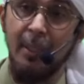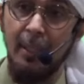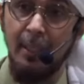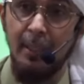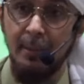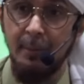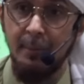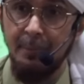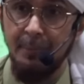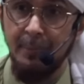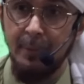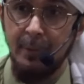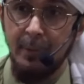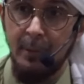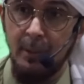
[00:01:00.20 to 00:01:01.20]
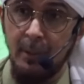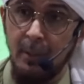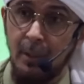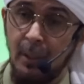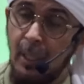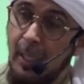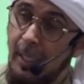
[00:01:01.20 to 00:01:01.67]
salah
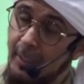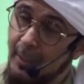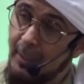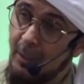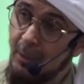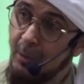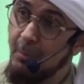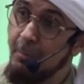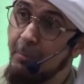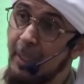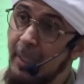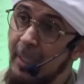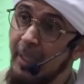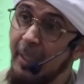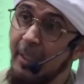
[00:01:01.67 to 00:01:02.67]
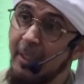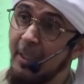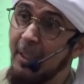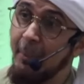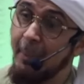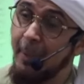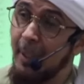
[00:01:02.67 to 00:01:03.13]
atau melihatnya
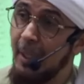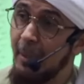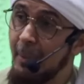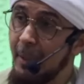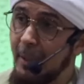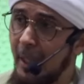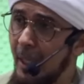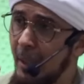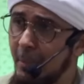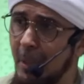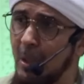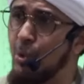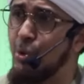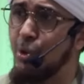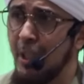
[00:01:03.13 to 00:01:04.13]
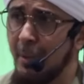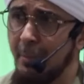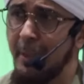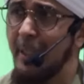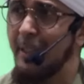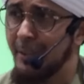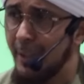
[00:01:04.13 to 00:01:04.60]
kepada Nabi adalah manusia
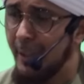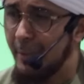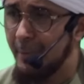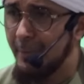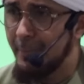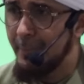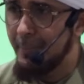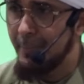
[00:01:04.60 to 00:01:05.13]
biasa.